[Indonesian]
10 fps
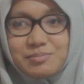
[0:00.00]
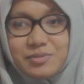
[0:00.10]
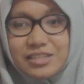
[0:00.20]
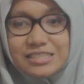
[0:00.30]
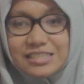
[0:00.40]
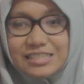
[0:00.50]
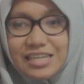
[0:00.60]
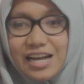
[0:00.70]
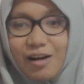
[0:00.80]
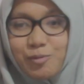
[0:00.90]

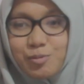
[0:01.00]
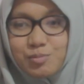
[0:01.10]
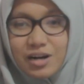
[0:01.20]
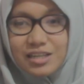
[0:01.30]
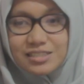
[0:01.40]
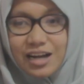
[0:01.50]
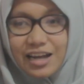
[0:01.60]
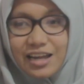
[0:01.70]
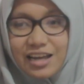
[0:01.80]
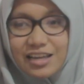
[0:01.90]
impressionnya aku berasa
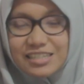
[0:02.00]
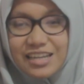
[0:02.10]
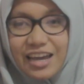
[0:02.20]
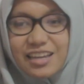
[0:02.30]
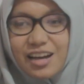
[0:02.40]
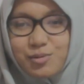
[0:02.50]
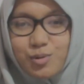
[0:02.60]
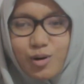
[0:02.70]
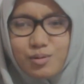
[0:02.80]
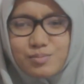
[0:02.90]
kayak ih kayaknya aku
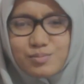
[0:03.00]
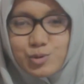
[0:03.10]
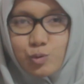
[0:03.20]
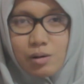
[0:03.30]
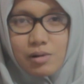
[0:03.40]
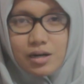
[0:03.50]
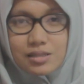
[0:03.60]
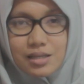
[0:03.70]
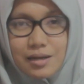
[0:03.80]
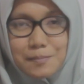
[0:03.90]
kok tua
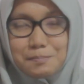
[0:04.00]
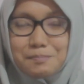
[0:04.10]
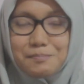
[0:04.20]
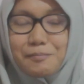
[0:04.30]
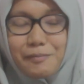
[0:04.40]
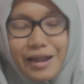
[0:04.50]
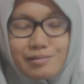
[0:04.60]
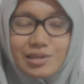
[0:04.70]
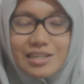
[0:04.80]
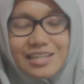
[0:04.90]
banget ya nah,
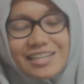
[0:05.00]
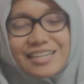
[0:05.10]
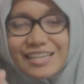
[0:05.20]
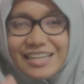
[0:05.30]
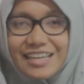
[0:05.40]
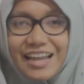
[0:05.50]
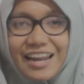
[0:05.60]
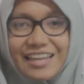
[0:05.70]
ini yang